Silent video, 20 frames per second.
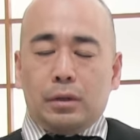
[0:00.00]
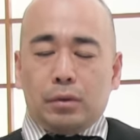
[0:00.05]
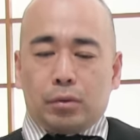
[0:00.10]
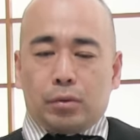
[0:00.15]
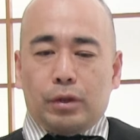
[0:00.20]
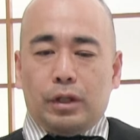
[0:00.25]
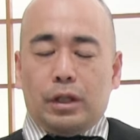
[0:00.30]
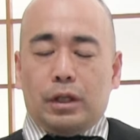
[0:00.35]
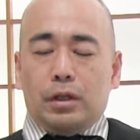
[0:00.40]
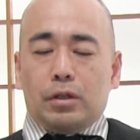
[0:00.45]

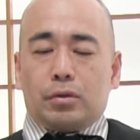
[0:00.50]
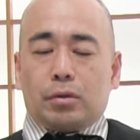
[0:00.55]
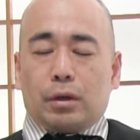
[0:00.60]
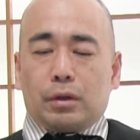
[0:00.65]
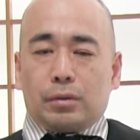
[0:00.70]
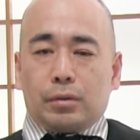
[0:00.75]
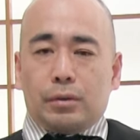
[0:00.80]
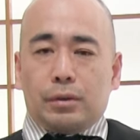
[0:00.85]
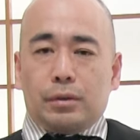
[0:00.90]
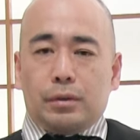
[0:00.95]
特にイギリスと
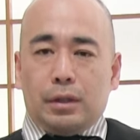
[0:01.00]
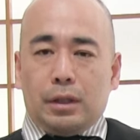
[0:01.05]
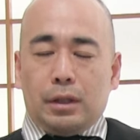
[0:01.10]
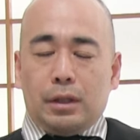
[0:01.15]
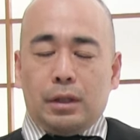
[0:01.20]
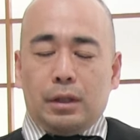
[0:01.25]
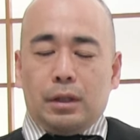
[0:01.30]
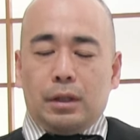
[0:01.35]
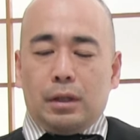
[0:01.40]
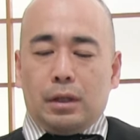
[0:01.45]
かそうですよね。
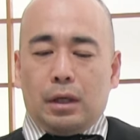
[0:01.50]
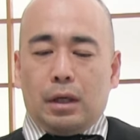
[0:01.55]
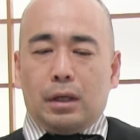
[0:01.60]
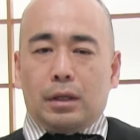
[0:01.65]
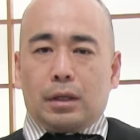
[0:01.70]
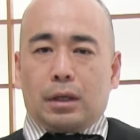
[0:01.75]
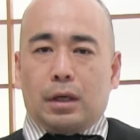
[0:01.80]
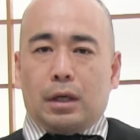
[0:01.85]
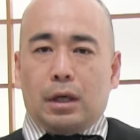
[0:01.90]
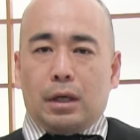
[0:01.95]
は
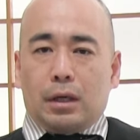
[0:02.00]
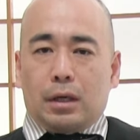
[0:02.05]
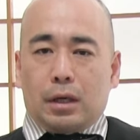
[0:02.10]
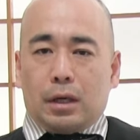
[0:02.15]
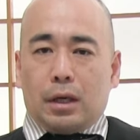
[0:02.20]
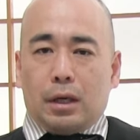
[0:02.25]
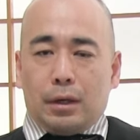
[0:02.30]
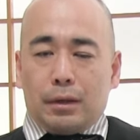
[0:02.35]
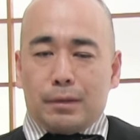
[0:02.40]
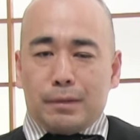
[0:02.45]
い。だから早く
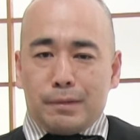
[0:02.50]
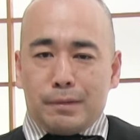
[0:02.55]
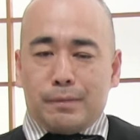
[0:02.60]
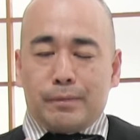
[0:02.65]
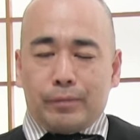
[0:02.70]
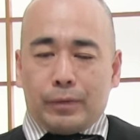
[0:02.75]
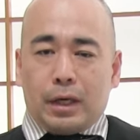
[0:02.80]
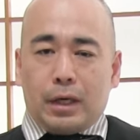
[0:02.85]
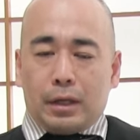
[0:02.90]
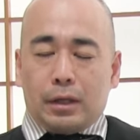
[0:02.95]
から
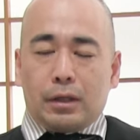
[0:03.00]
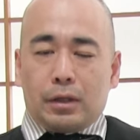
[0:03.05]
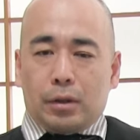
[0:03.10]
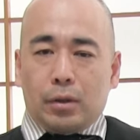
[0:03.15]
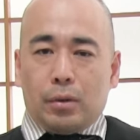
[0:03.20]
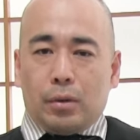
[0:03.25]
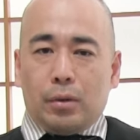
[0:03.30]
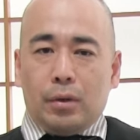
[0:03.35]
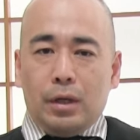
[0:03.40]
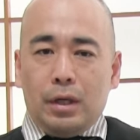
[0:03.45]
反
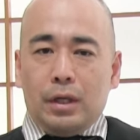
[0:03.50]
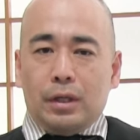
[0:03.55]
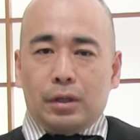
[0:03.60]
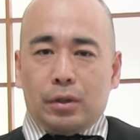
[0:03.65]
共、